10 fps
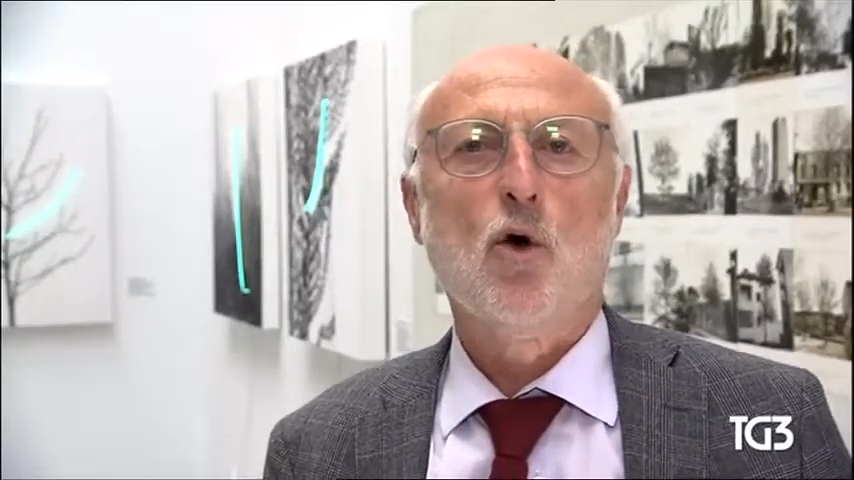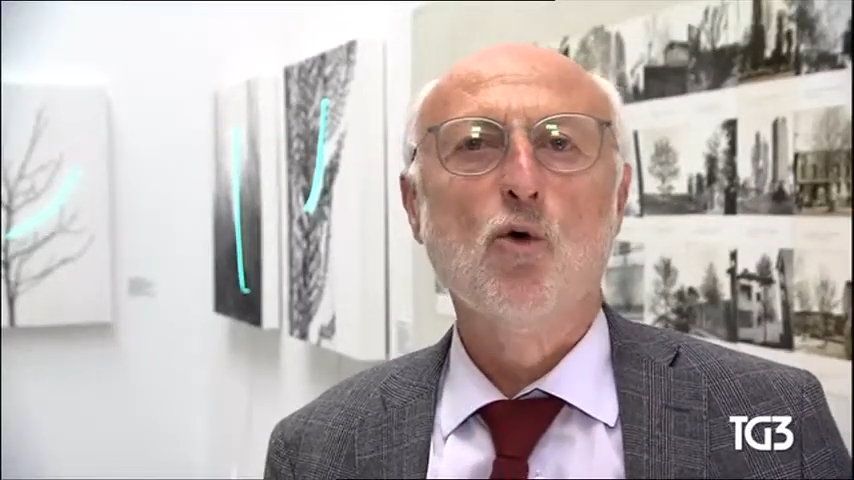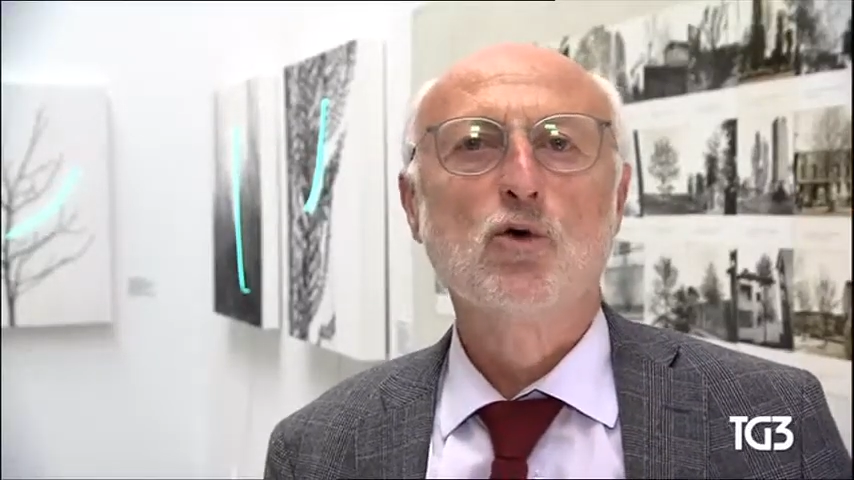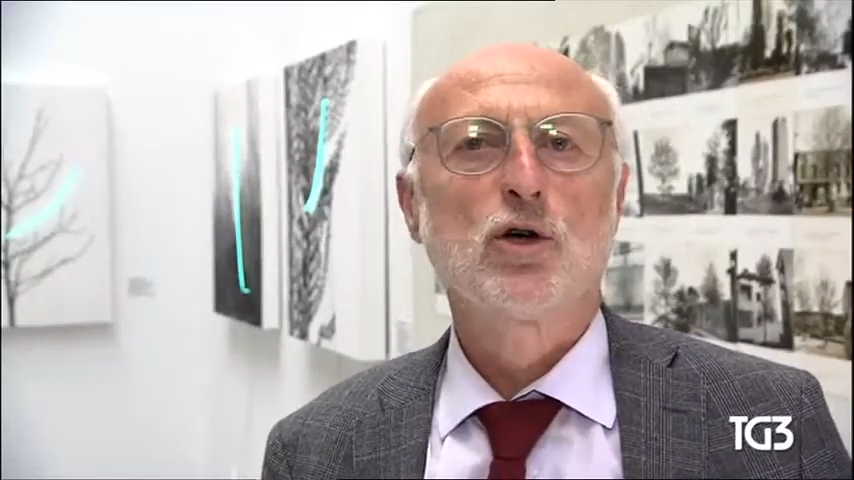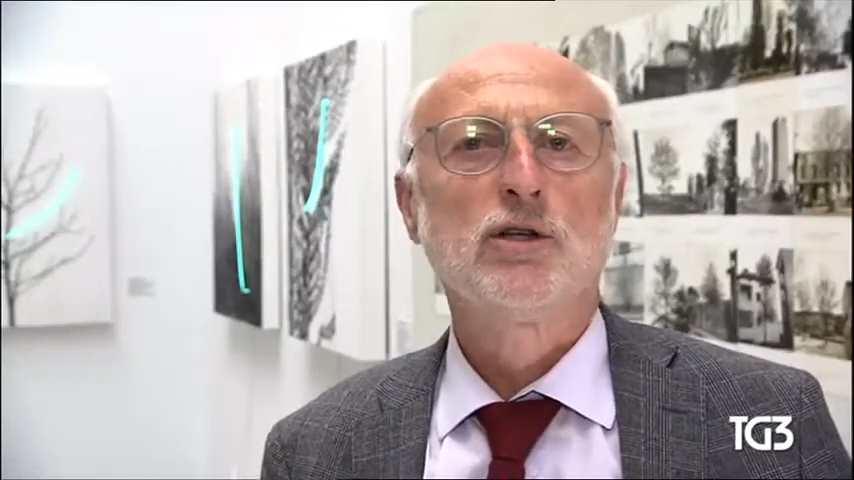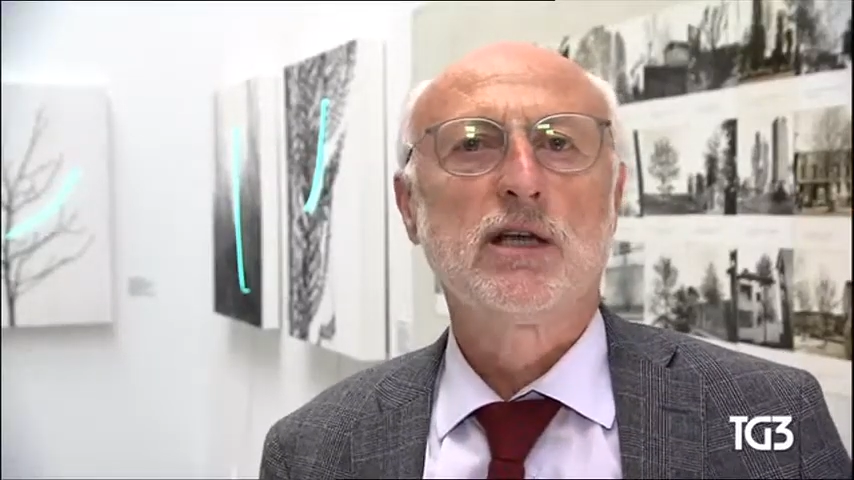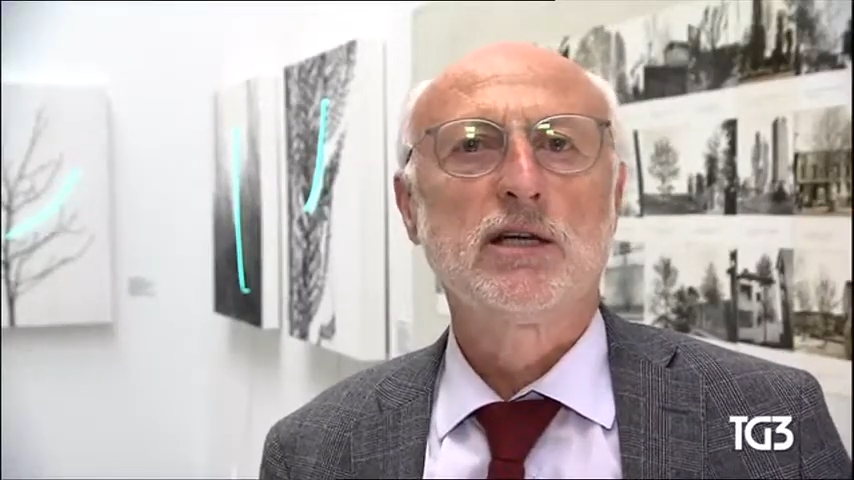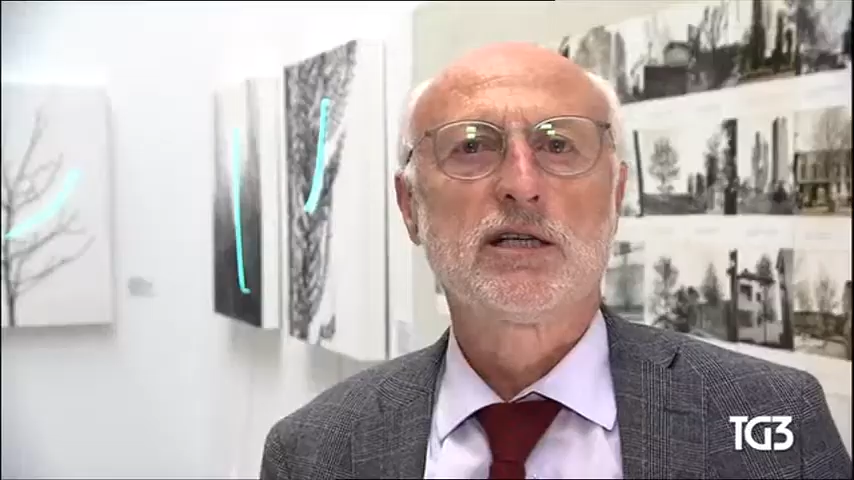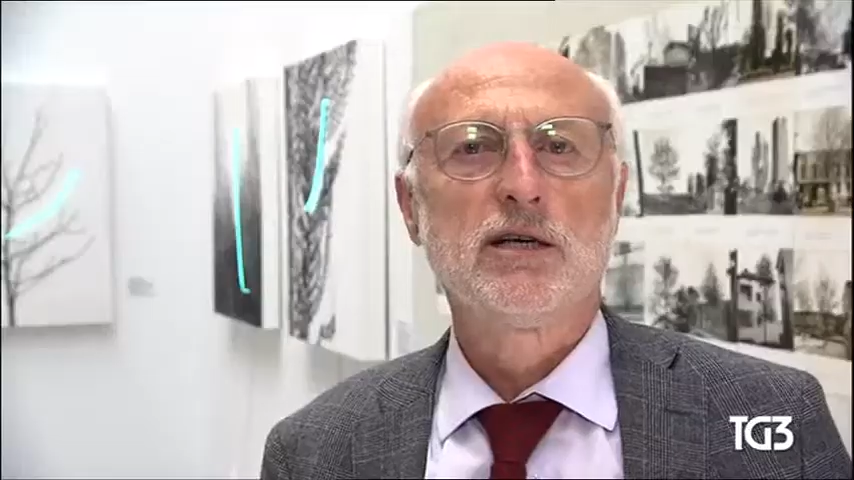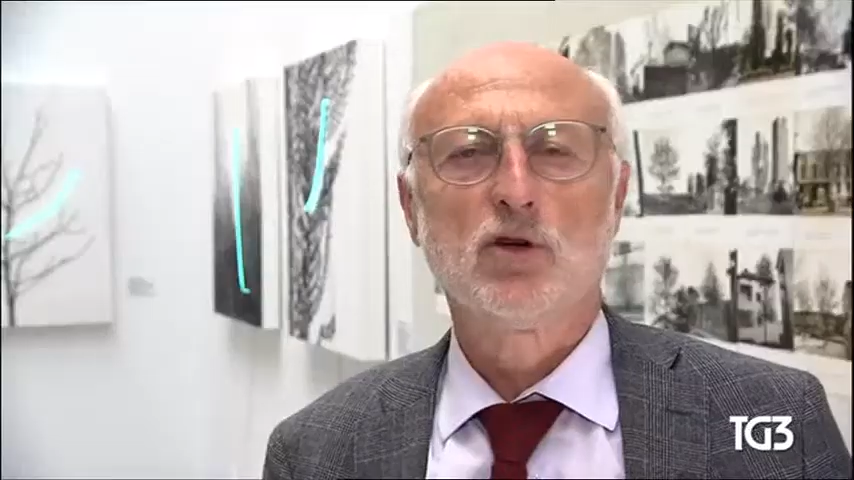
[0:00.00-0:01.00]
Uso
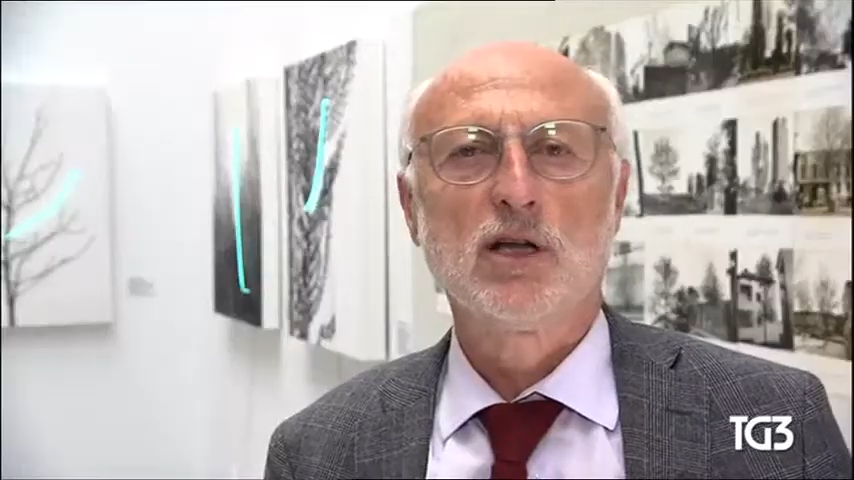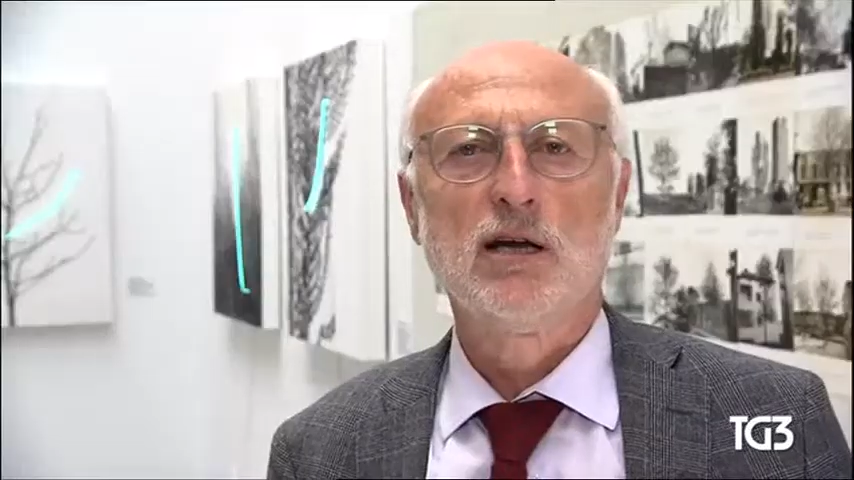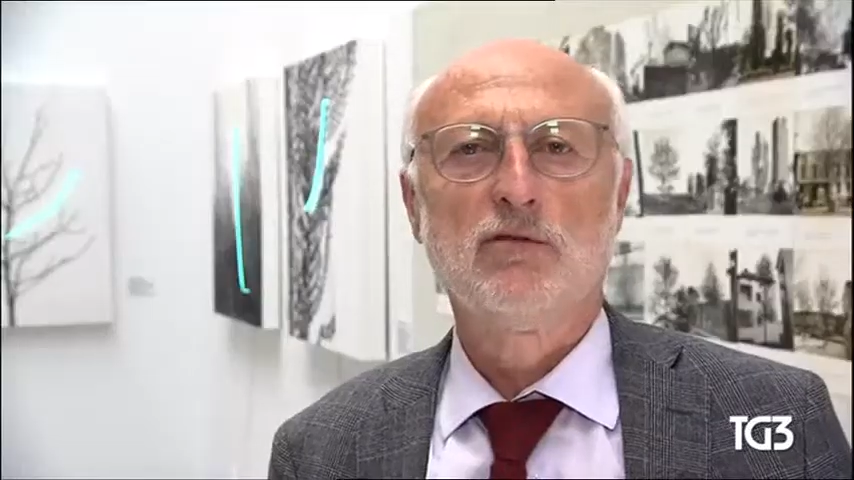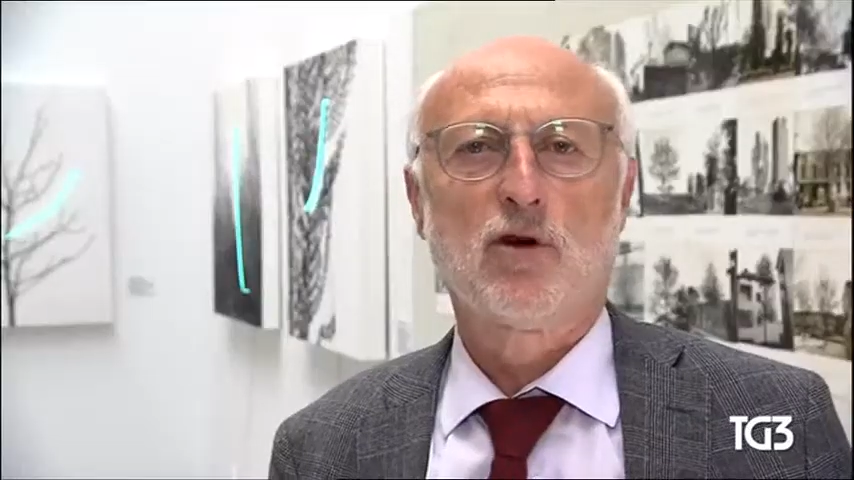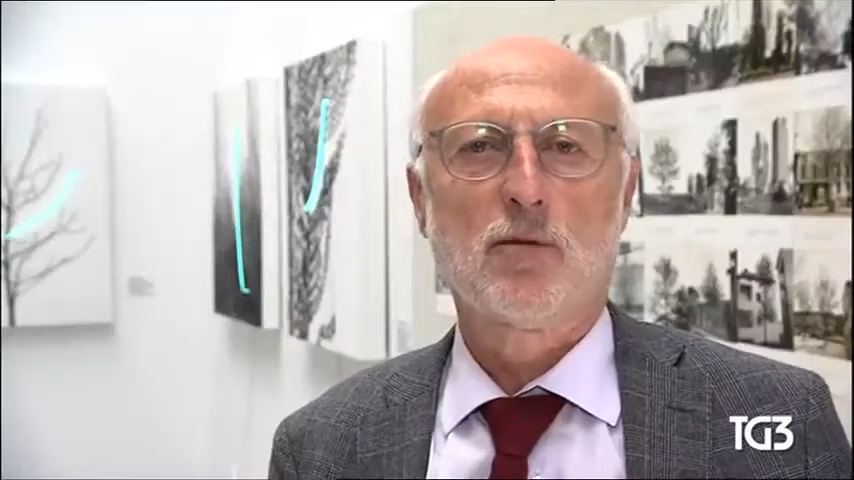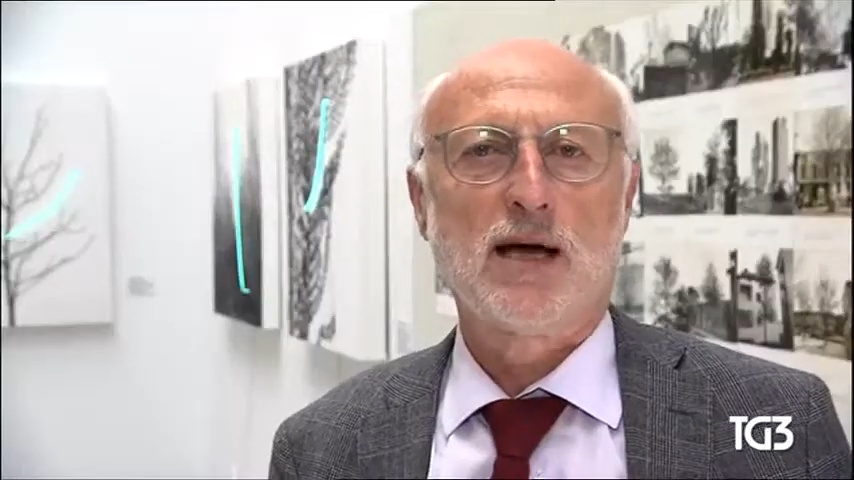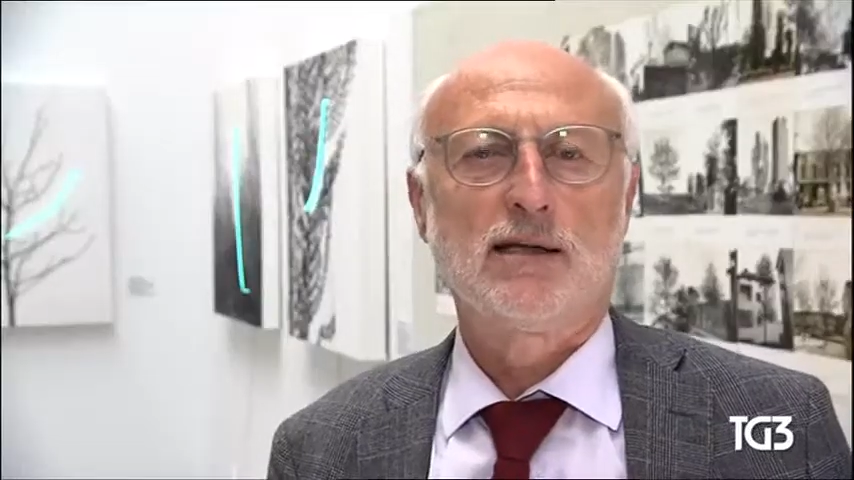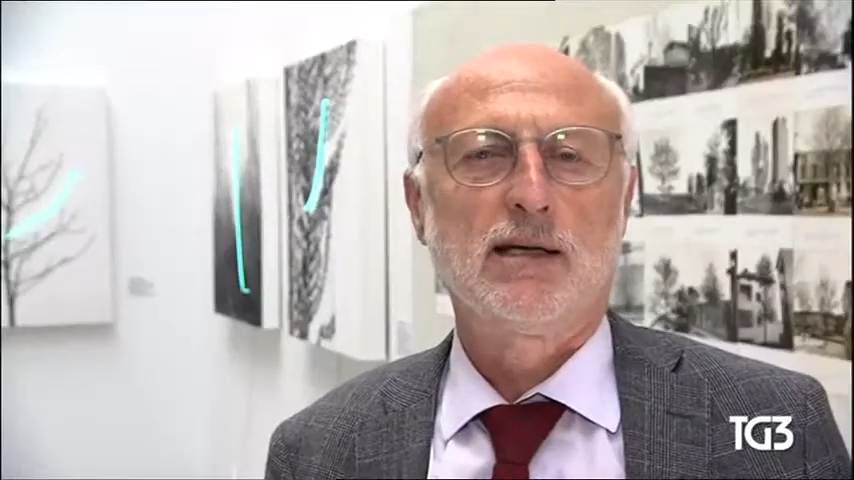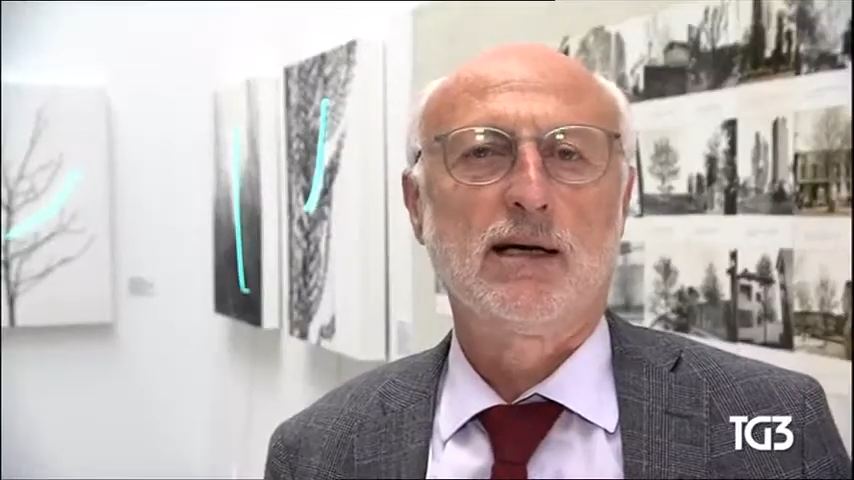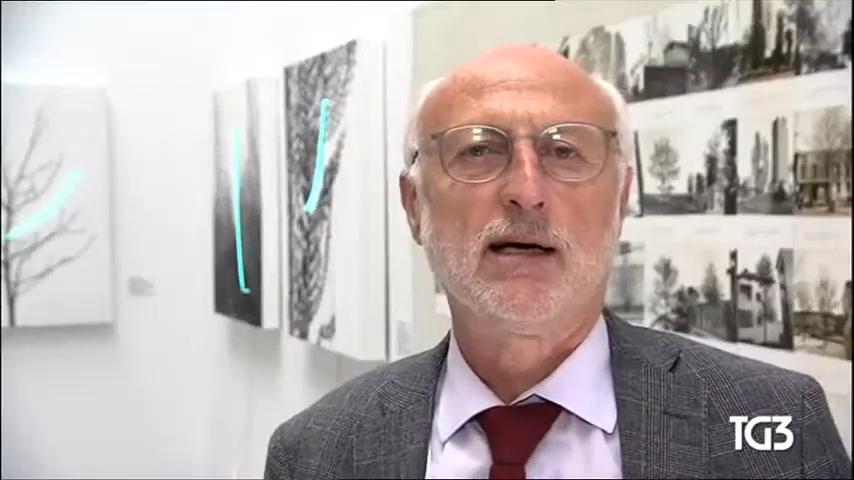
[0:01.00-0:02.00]
intensivo
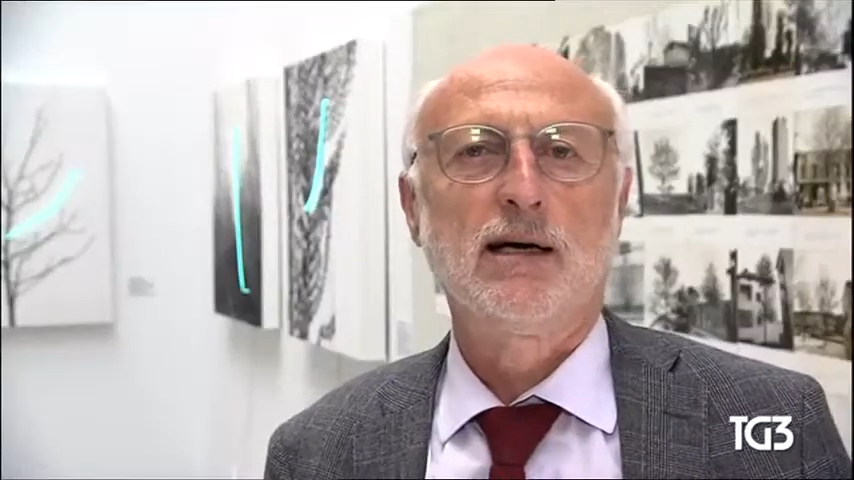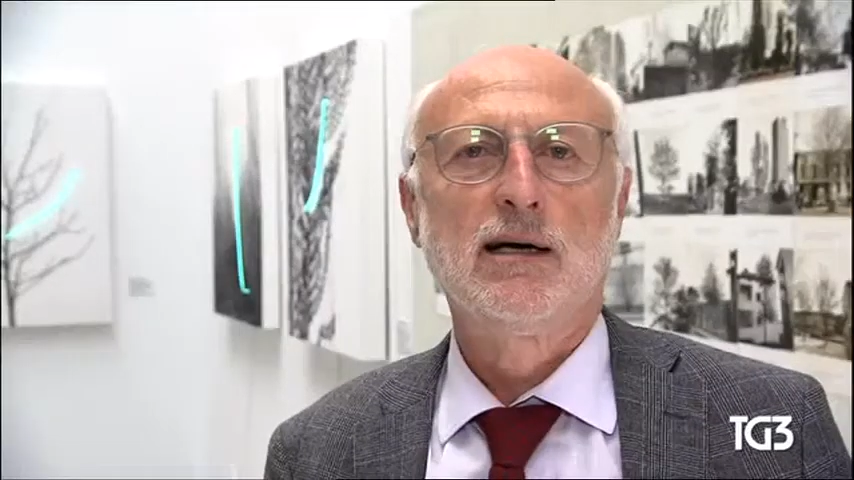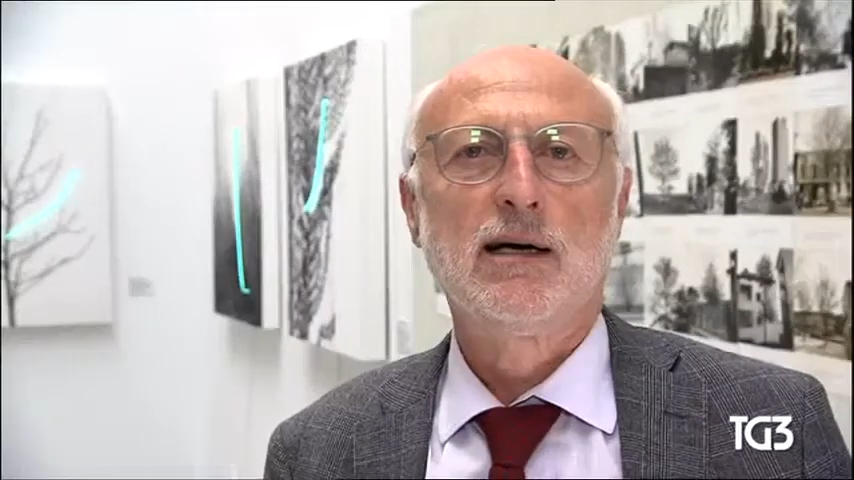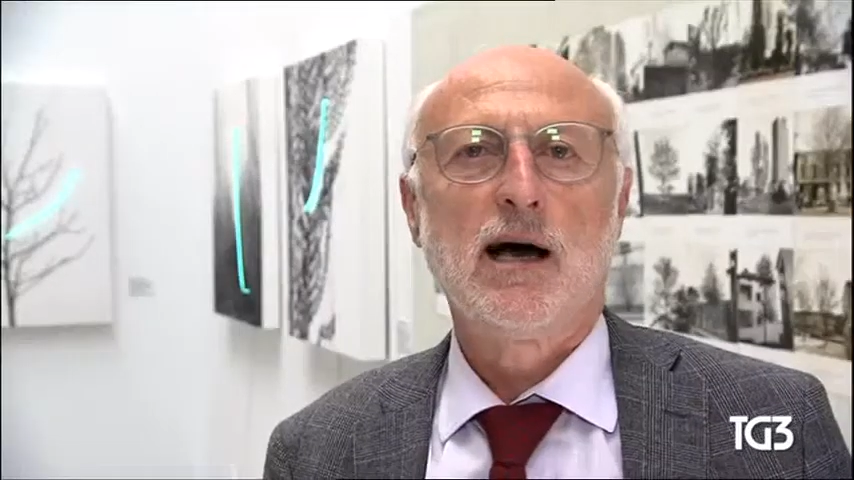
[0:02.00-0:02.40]
dell'informatica.